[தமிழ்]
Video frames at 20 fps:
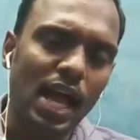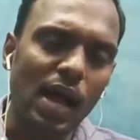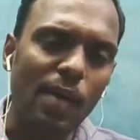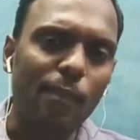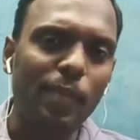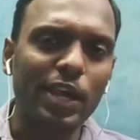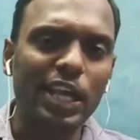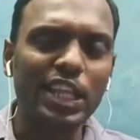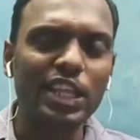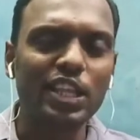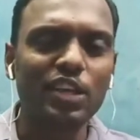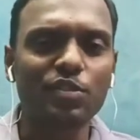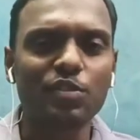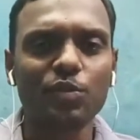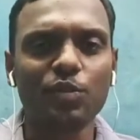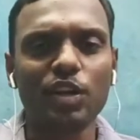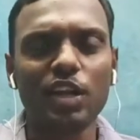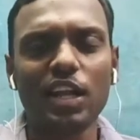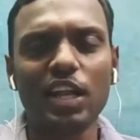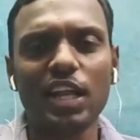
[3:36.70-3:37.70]
அப்போ இந்த
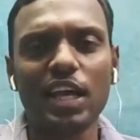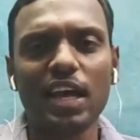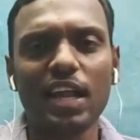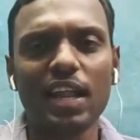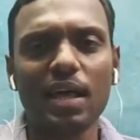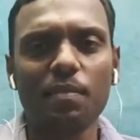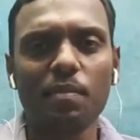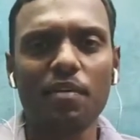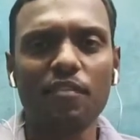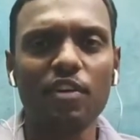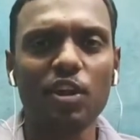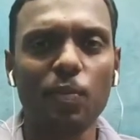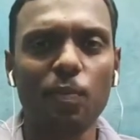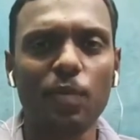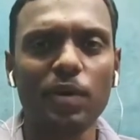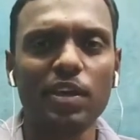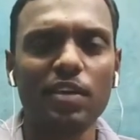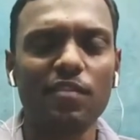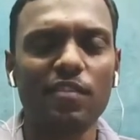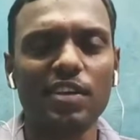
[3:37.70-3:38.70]
சூழலில் நம்ம
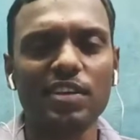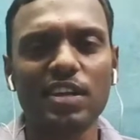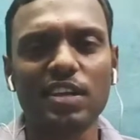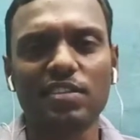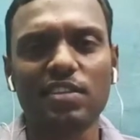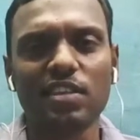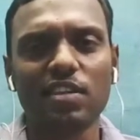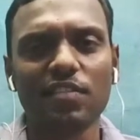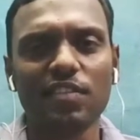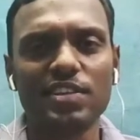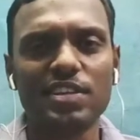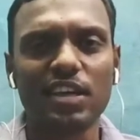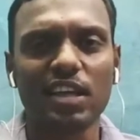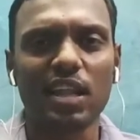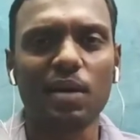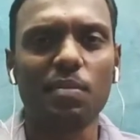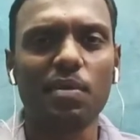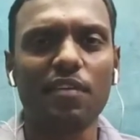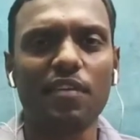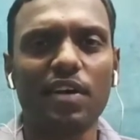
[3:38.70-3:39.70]
வெறுப்பையும் வஞ்சத்தையும்
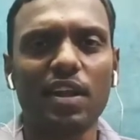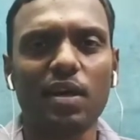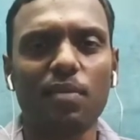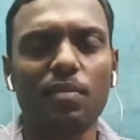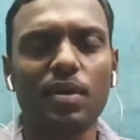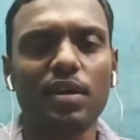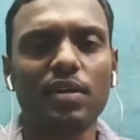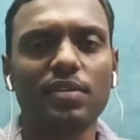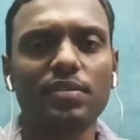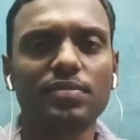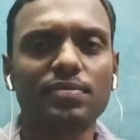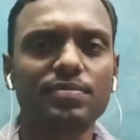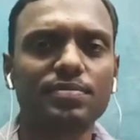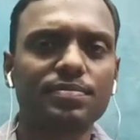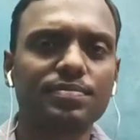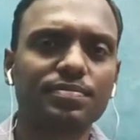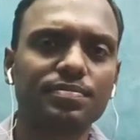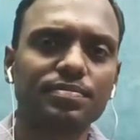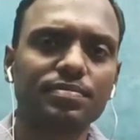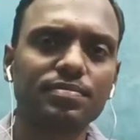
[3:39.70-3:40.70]
வச்சுக்கலாமா வேணாமா
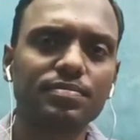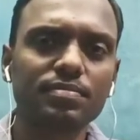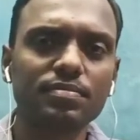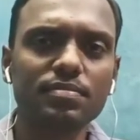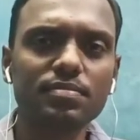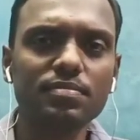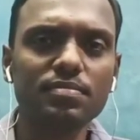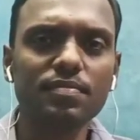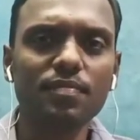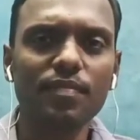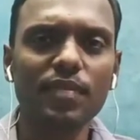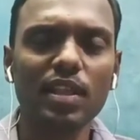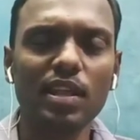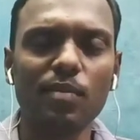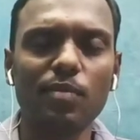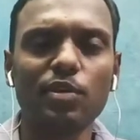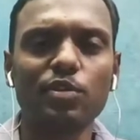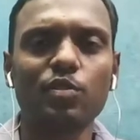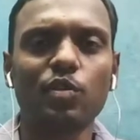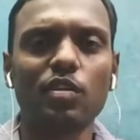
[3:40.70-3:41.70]

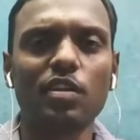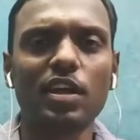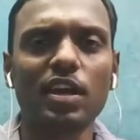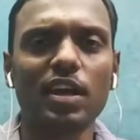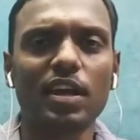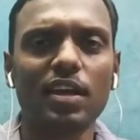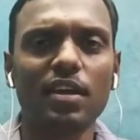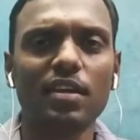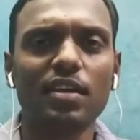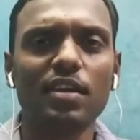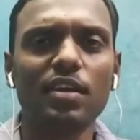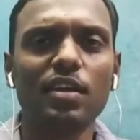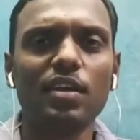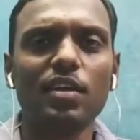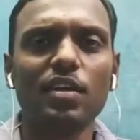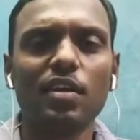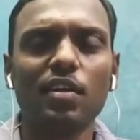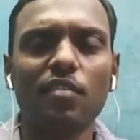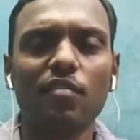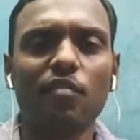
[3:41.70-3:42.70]
நமக்கு சொல்கிறாங்க
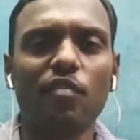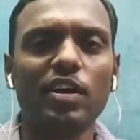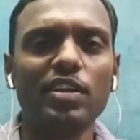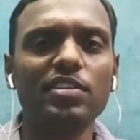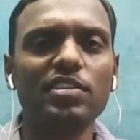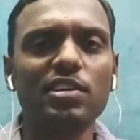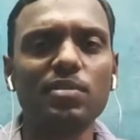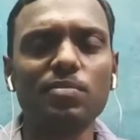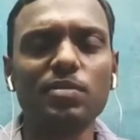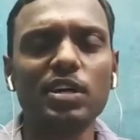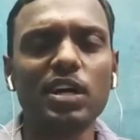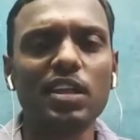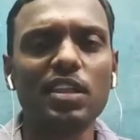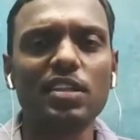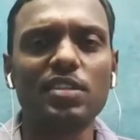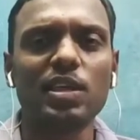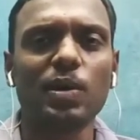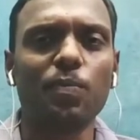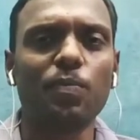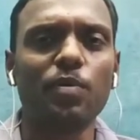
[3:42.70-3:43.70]

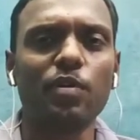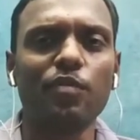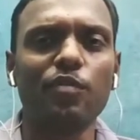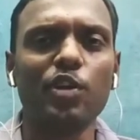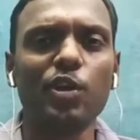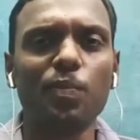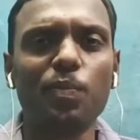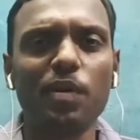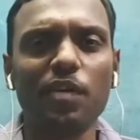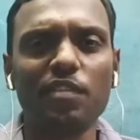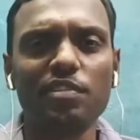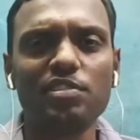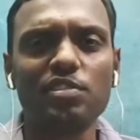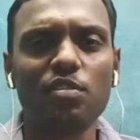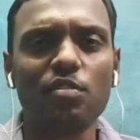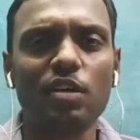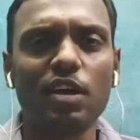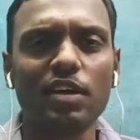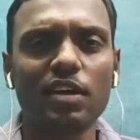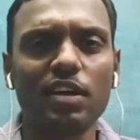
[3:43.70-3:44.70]
வஞ்சம்ங்கிறது தப்பு வெறுப்பை
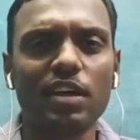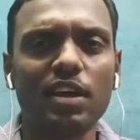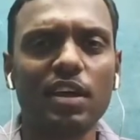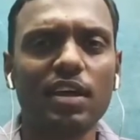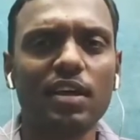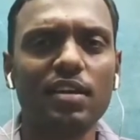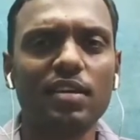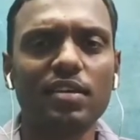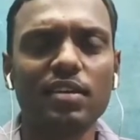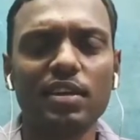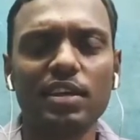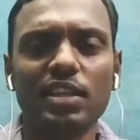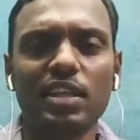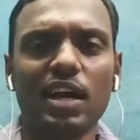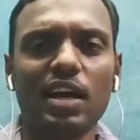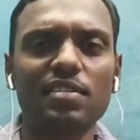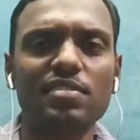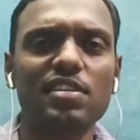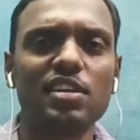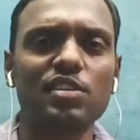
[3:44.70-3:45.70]
வச்சுக்கூடாதுங்கிறாங்க இந்த
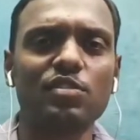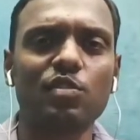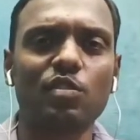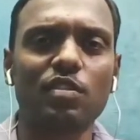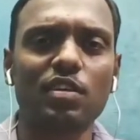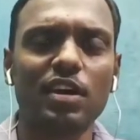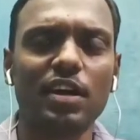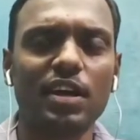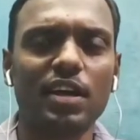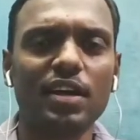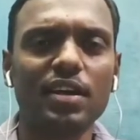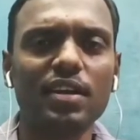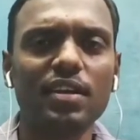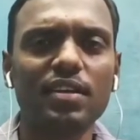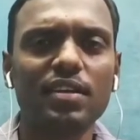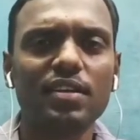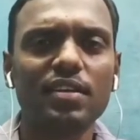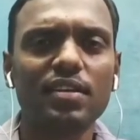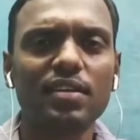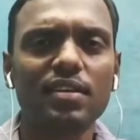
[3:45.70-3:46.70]
ஆசிரியர் சொல்கிறாங்க
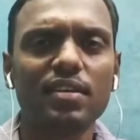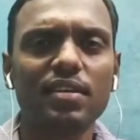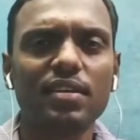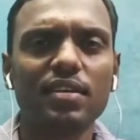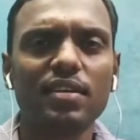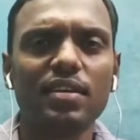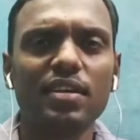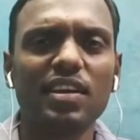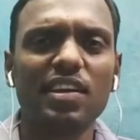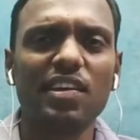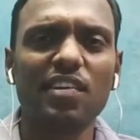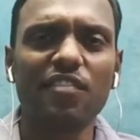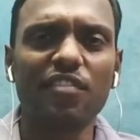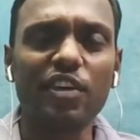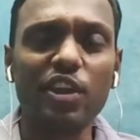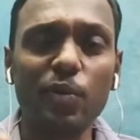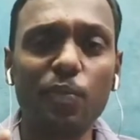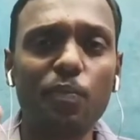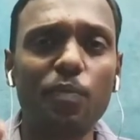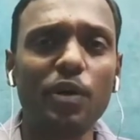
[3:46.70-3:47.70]

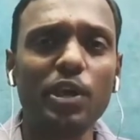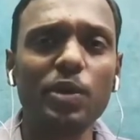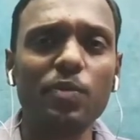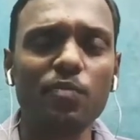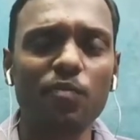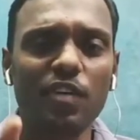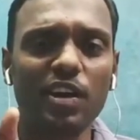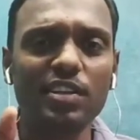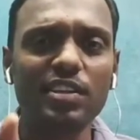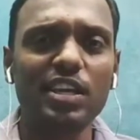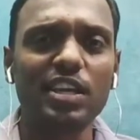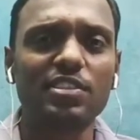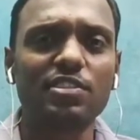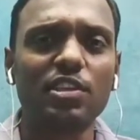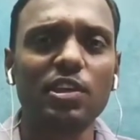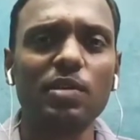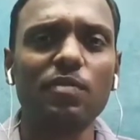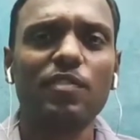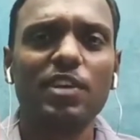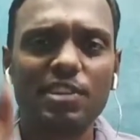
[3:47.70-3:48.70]
வெறுப்பையும்
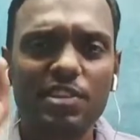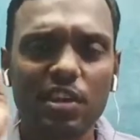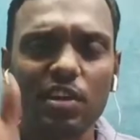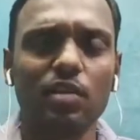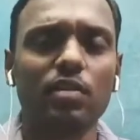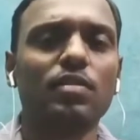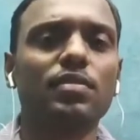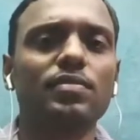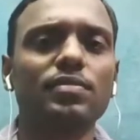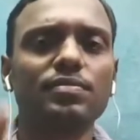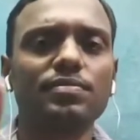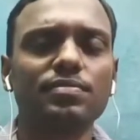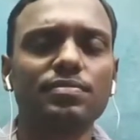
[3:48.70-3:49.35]
வஞ்சத்தையும் வச்சுக்கணும்